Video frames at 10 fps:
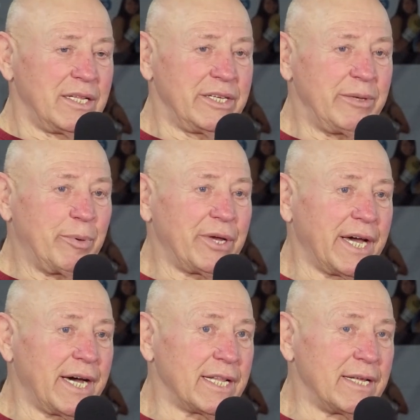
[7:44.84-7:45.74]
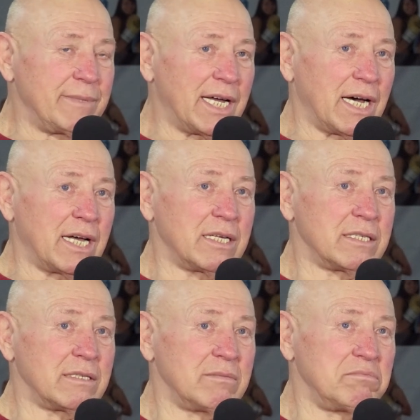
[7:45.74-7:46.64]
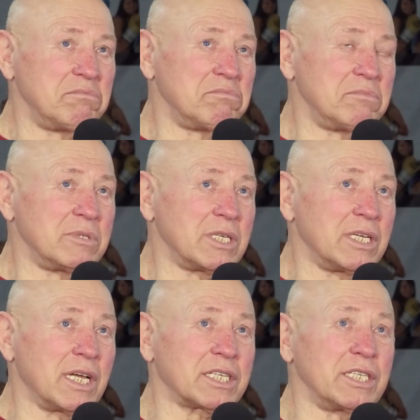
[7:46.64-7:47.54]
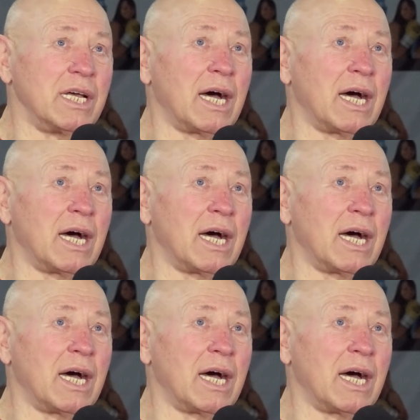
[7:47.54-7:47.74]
No i pojechałem na, jak,